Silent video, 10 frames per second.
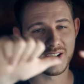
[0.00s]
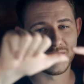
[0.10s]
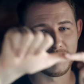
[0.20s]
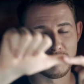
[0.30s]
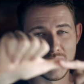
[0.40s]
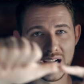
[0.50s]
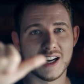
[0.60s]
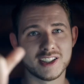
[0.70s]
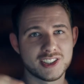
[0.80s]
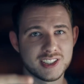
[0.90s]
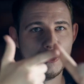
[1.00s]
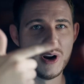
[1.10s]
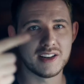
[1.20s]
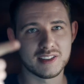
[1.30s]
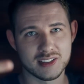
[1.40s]
Ähm, Mirage,
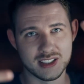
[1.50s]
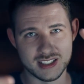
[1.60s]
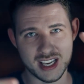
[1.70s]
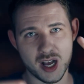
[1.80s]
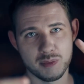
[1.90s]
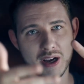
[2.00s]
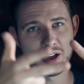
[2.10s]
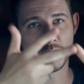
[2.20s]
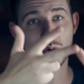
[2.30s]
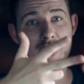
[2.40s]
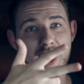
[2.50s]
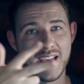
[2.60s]
Red in Japan und